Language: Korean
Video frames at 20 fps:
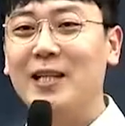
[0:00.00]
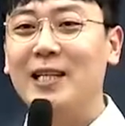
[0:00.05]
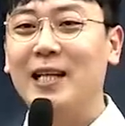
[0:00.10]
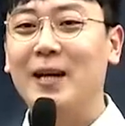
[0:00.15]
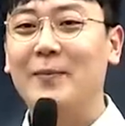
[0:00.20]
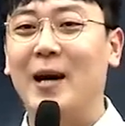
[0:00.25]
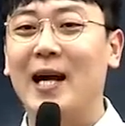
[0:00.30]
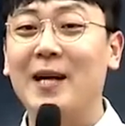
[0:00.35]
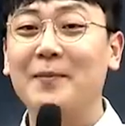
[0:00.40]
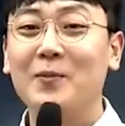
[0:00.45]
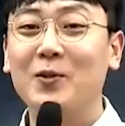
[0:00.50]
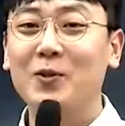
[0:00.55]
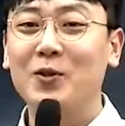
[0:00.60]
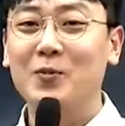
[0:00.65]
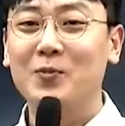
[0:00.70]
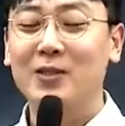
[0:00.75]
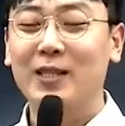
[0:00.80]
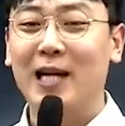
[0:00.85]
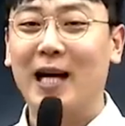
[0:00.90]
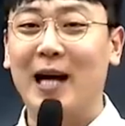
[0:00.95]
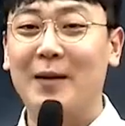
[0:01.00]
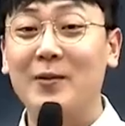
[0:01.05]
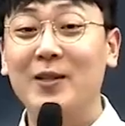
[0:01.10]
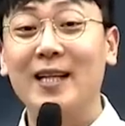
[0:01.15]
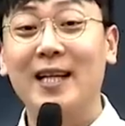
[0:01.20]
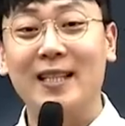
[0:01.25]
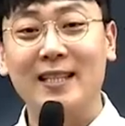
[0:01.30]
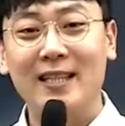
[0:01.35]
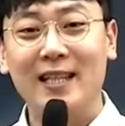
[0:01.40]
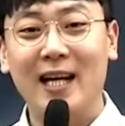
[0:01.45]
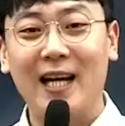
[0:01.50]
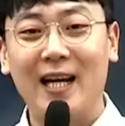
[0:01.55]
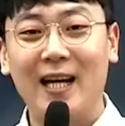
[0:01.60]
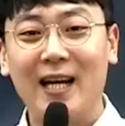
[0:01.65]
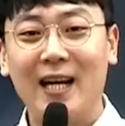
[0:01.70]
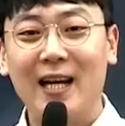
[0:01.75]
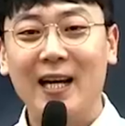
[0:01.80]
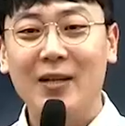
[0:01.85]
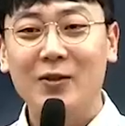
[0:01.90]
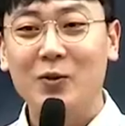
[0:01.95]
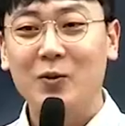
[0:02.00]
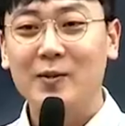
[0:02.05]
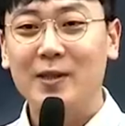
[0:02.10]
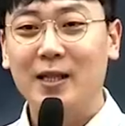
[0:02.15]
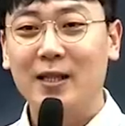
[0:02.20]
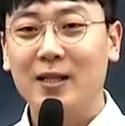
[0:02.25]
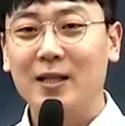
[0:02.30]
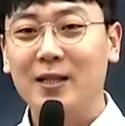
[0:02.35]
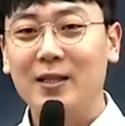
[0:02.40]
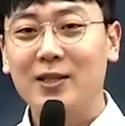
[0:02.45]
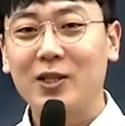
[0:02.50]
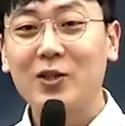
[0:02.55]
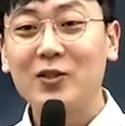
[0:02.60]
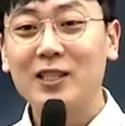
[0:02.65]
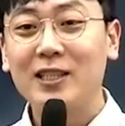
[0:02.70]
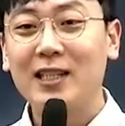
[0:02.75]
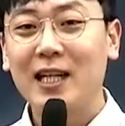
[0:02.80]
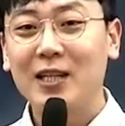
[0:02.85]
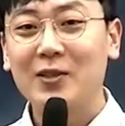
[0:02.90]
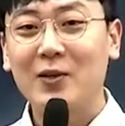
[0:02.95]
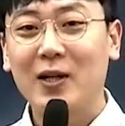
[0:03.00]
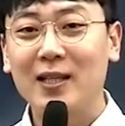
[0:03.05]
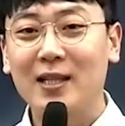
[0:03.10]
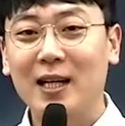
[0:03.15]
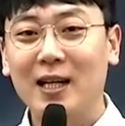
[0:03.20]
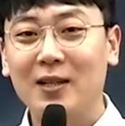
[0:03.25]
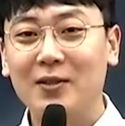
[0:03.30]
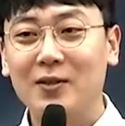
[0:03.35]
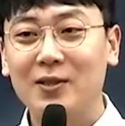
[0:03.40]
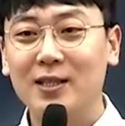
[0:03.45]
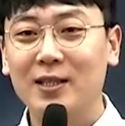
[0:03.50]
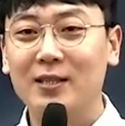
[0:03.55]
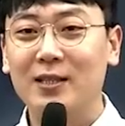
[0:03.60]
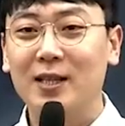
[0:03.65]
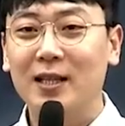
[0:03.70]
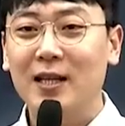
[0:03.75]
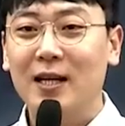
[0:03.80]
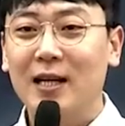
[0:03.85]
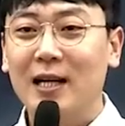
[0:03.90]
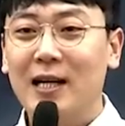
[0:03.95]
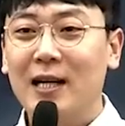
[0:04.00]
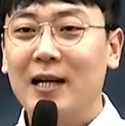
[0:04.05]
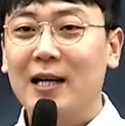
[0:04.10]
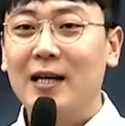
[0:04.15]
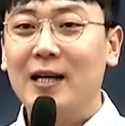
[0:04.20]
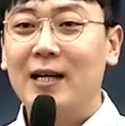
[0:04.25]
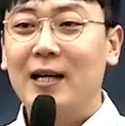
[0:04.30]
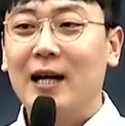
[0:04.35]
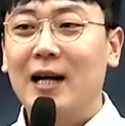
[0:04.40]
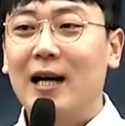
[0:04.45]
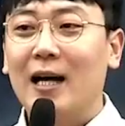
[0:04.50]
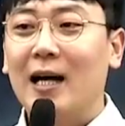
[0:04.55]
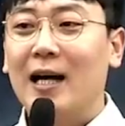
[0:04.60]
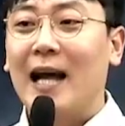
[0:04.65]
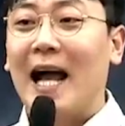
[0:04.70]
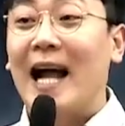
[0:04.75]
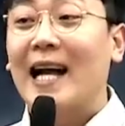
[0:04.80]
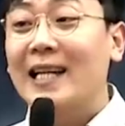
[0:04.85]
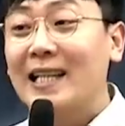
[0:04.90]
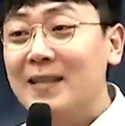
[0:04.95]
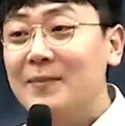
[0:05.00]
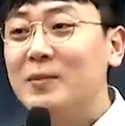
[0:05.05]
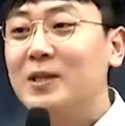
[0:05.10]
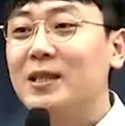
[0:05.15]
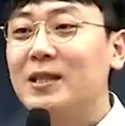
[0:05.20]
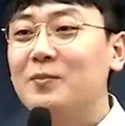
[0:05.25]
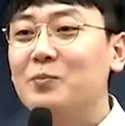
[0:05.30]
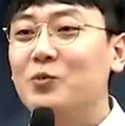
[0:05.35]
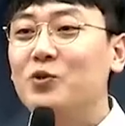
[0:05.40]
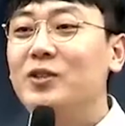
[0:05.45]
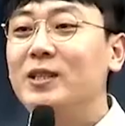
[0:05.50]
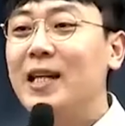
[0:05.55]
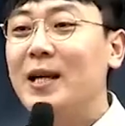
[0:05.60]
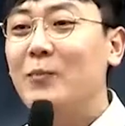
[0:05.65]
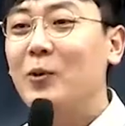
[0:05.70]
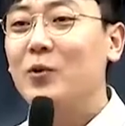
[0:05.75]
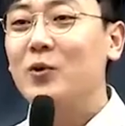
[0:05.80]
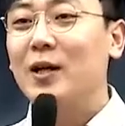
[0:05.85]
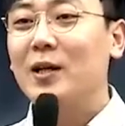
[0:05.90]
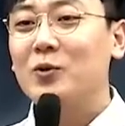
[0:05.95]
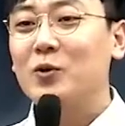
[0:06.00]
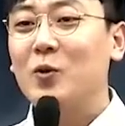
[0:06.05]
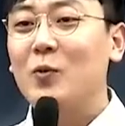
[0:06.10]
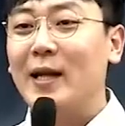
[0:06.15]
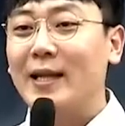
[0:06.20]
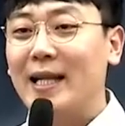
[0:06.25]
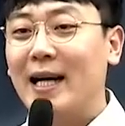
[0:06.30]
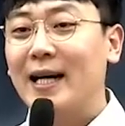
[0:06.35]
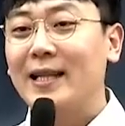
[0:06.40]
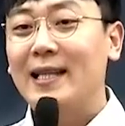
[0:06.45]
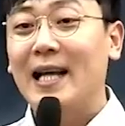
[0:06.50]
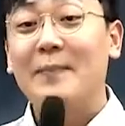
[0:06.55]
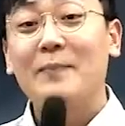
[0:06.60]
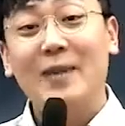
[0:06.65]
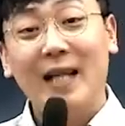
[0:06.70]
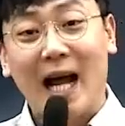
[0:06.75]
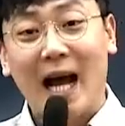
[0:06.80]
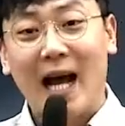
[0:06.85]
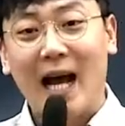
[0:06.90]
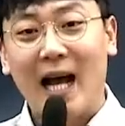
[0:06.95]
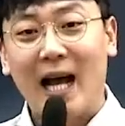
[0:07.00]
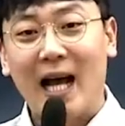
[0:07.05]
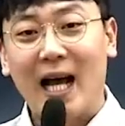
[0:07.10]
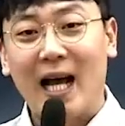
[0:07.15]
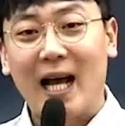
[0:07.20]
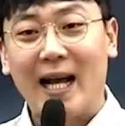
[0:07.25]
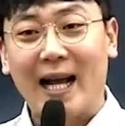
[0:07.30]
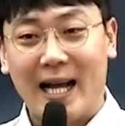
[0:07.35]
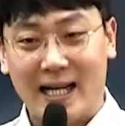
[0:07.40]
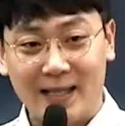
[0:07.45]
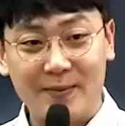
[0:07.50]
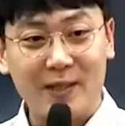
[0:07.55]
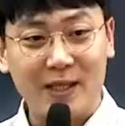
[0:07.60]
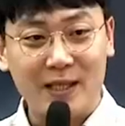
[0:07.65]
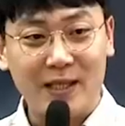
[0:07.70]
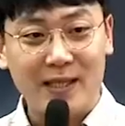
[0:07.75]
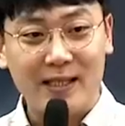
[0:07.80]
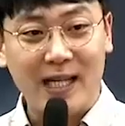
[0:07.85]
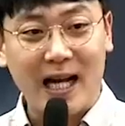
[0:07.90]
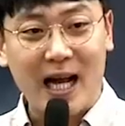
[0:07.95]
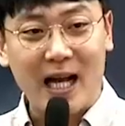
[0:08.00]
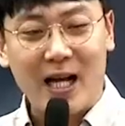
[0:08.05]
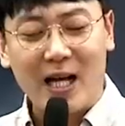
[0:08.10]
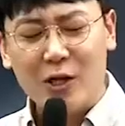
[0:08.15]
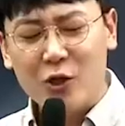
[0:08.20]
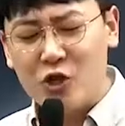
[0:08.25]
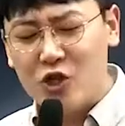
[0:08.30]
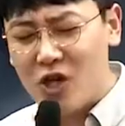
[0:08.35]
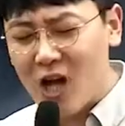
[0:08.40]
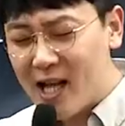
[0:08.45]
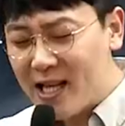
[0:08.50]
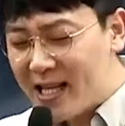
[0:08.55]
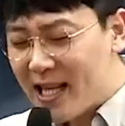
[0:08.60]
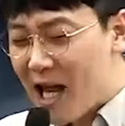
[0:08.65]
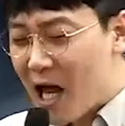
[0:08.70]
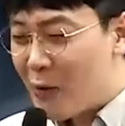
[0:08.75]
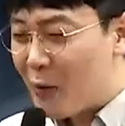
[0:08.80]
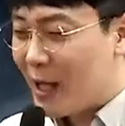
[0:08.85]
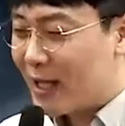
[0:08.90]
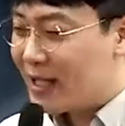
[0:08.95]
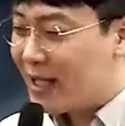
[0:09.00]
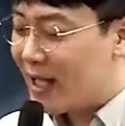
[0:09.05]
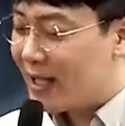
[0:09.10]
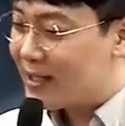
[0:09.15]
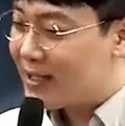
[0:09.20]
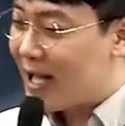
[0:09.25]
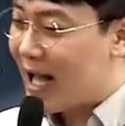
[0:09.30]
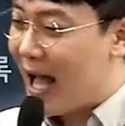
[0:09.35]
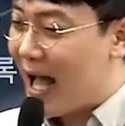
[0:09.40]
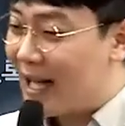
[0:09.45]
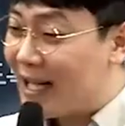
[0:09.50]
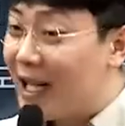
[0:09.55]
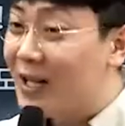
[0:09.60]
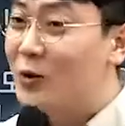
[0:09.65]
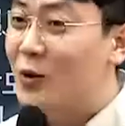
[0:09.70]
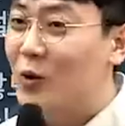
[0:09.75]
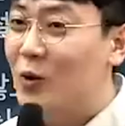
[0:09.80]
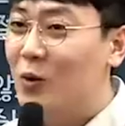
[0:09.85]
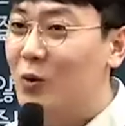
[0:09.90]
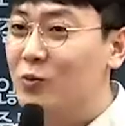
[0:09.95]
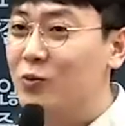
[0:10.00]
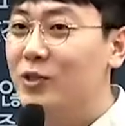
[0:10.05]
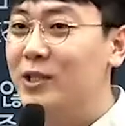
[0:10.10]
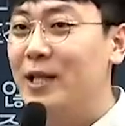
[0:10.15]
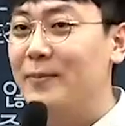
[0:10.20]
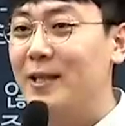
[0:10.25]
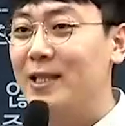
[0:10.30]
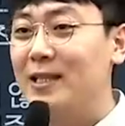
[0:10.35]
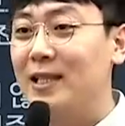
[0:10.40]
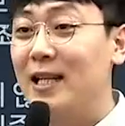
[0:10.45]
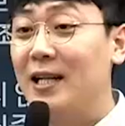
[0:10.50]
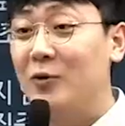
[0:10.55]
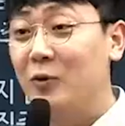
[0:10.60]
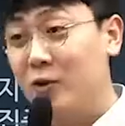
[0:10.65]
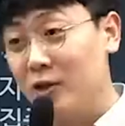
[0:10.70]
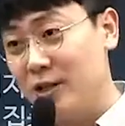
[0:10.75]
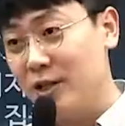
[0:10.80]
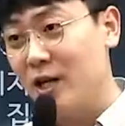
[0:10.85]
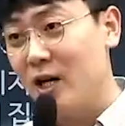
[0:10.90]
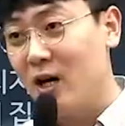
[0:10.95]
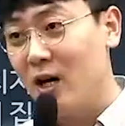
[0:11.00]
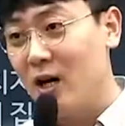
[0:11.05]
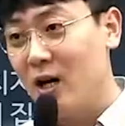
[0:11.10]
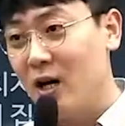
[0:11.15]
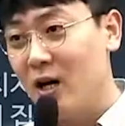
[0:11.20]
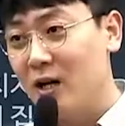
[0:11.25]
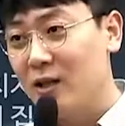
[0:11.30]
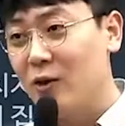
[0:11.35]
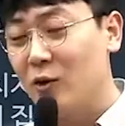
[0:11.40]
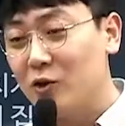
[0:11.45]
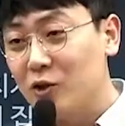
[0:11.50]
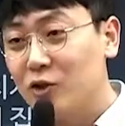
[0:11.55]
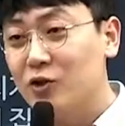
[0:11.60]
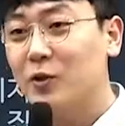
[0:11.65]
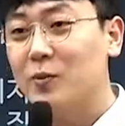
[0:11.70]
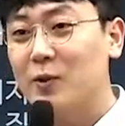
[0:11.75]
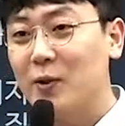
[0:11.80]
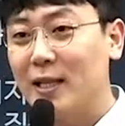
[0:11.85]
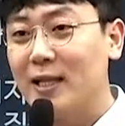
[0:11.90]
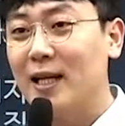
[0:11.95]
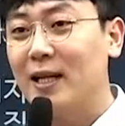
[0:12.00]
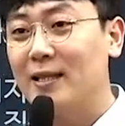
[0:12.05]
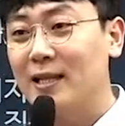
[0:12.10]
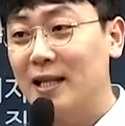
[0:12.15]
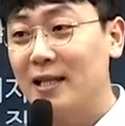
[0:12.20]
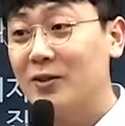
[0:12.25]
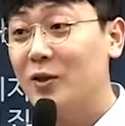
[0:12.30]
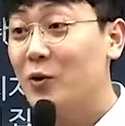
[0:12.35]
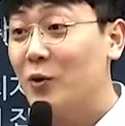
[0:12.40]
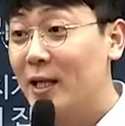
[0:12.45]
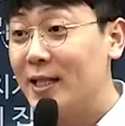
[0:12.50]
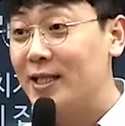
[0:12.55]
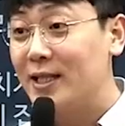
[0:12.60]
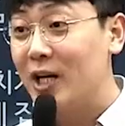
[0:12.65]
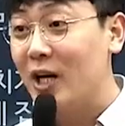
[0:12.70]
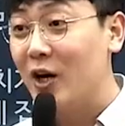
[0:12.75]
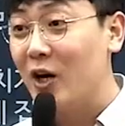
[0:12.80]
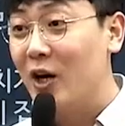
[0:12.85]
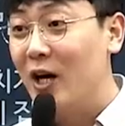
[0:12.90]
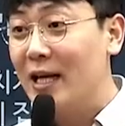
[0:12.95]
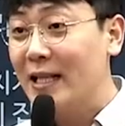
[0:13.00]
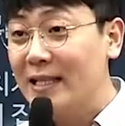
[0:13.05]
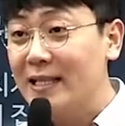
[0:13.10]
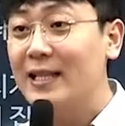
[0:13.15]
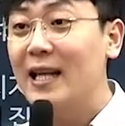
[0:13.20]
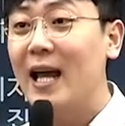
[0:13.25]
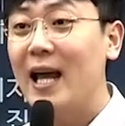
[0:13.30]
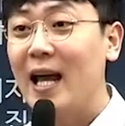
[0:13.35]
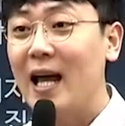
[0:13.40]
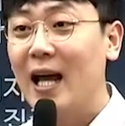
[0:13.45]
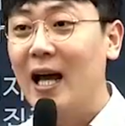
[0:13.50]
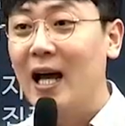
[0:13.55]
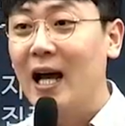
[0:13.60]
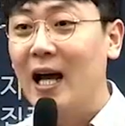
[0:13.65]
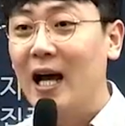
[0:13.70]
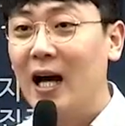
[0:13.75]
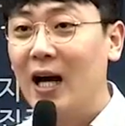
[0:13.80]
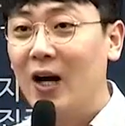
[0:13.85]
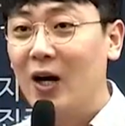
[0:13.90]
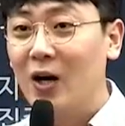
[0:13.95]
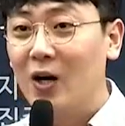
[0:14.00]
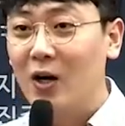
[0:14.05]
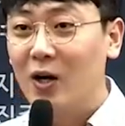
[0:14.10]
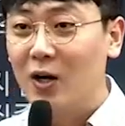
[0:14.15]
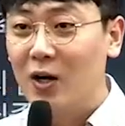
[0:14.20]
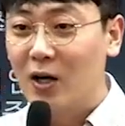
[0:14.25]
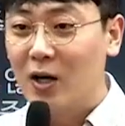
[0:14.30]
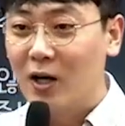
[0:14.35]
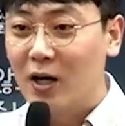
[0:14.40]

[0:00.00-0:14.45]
되니까 말할 필요도 없이 그냥 가면 되는데 좀 이제 선지 단위로 한다는 것은 가끔씩은 문제 번호가 조금 왔다 갔다 합니다. 아, 가끔씩 제가 최대한 왔다 갔다 안 하도록 문제 배치를 해놓거든요. 근데 어쩔 수 없이 왔다 갔다 하는 경우가 있어요. 그때 어,